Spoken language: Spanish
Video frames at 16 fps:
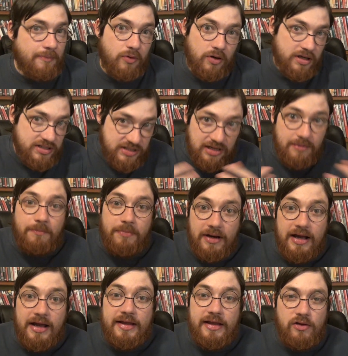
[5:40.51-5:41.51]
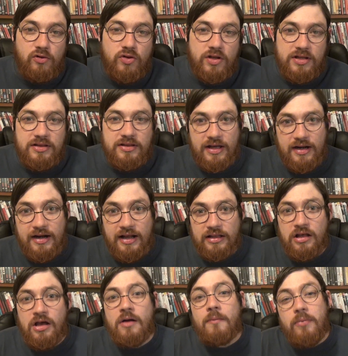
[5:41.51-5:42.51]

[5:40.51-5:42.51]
Porque siempre hay ayuda de internet,